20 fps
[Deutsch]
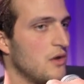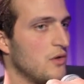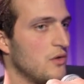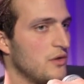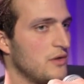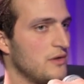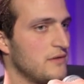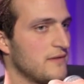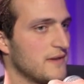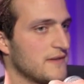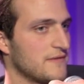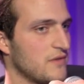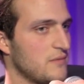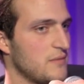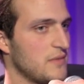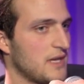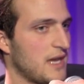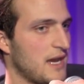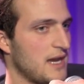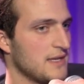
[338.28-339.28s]
Und was für
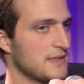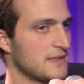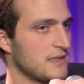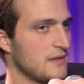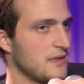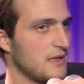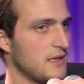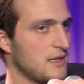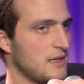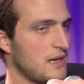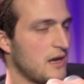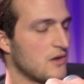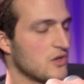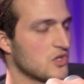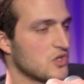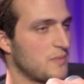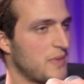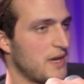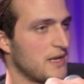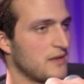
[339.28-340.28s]
mich Eis äh,
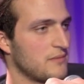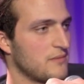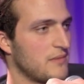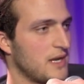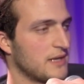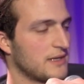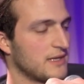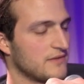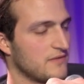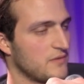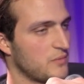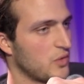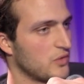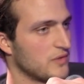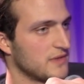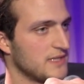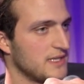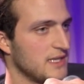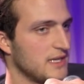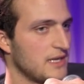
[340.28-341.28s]
auch spannend macht, also wir
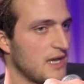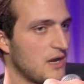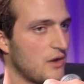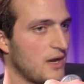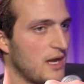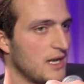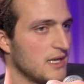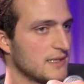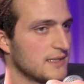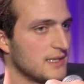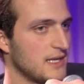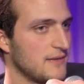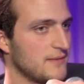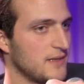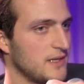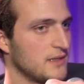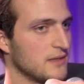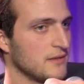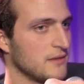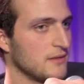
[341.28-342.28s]
produzieren ja auch alles
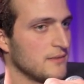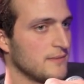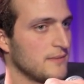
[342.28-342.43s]
selber